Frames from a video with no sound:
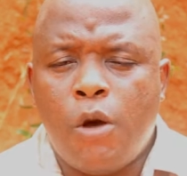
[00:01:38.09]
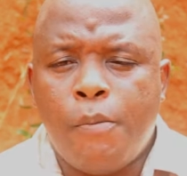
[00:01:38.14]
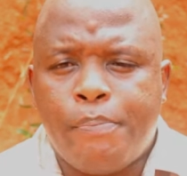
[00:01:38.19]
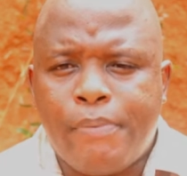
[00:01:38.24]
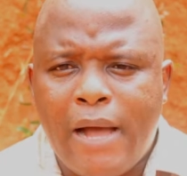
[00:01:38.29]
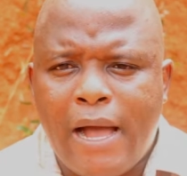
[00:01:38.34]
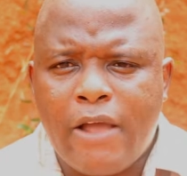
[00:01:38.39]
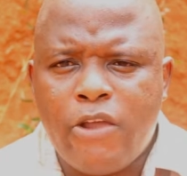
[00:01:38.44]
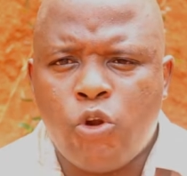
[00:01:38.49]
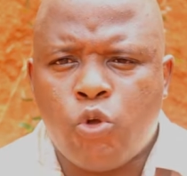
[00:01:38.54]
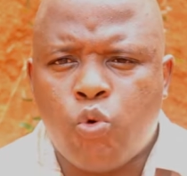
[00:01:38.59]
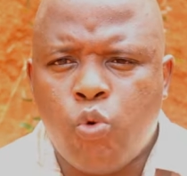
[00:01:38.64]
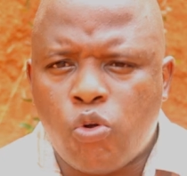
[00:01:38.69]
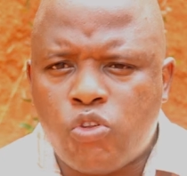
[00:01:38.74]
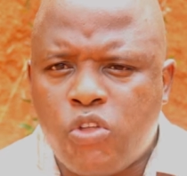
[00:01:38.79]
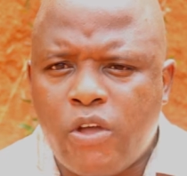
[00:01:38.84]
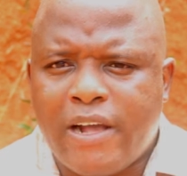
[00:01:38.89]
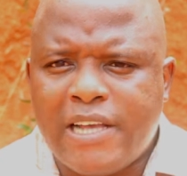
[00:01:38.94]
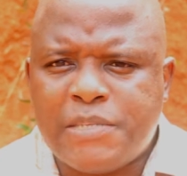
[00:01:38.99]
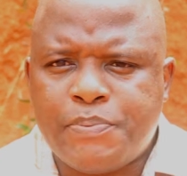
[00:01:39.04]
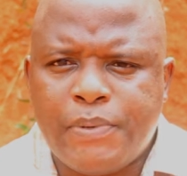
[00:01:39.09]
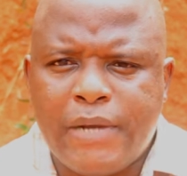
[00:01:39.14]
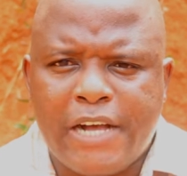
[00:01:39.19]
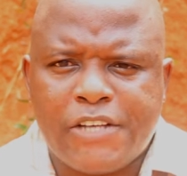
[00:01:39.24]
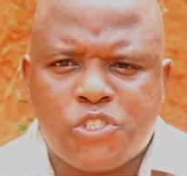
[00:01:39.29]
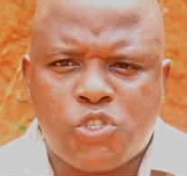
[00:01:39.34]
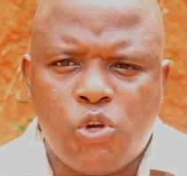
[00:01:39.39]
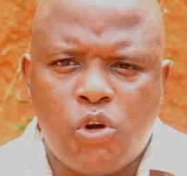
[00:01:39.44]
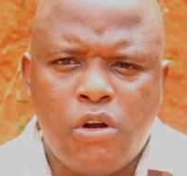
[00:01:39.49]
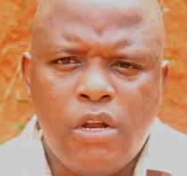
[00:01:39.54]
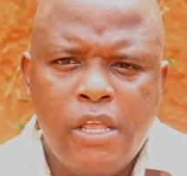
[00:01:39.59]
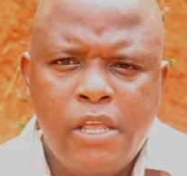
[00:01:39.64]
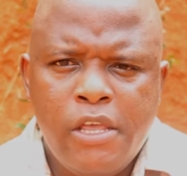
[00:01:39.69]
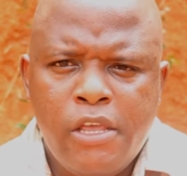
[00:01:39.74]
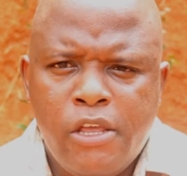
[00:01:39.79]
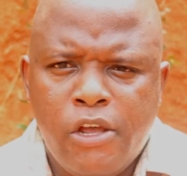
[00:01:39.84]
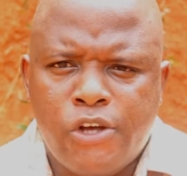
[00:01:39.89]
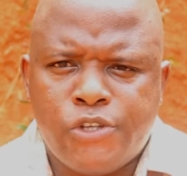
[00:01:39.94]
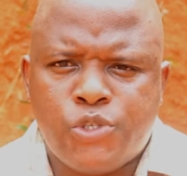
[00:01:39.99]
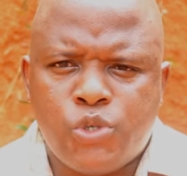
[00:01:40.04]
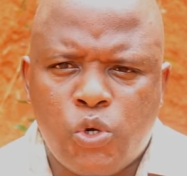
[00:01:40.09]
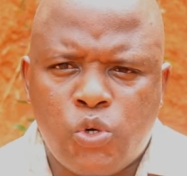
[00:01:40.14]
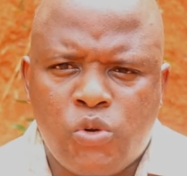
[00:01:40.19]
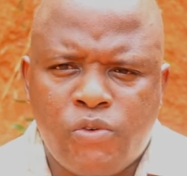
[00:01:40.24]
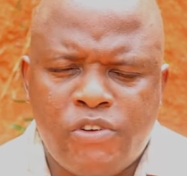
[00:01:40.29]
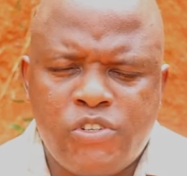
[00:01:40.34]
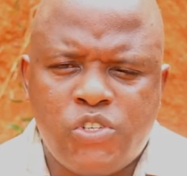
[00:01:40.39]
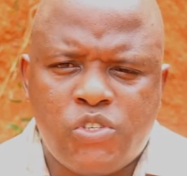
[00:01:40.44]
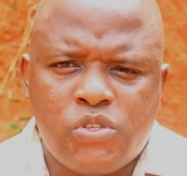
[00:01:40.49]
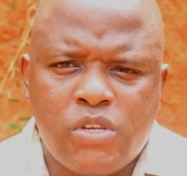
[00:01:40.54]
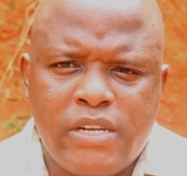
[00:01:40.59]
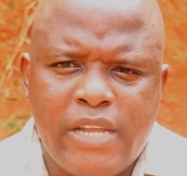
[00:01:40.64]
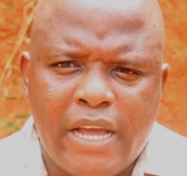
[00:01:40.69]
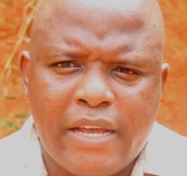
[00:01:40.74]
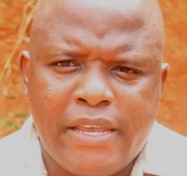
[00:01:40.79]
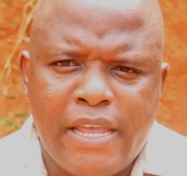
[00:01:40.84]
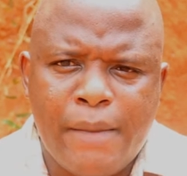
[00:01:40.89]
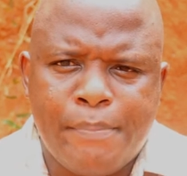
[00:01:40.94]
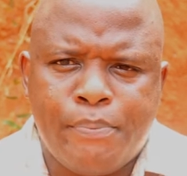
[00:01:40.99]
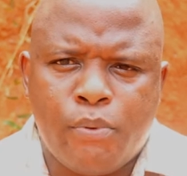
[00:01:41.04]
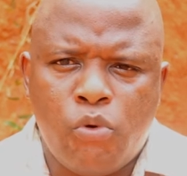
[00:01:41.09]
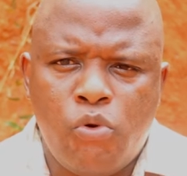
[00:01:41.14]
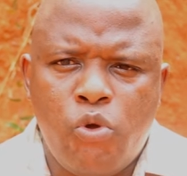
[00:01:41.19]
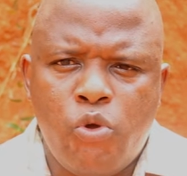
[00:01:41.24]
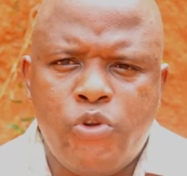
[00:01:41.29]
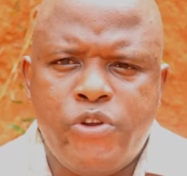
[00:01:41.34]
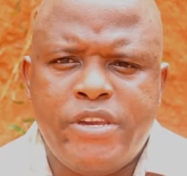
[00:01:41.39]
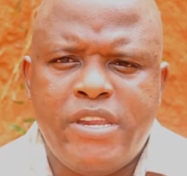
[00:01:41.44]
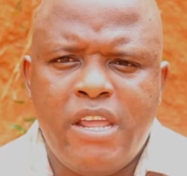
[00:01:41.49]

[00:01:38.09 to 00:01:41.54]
On prend une courte respiration et on se retrouve juste derrière pour le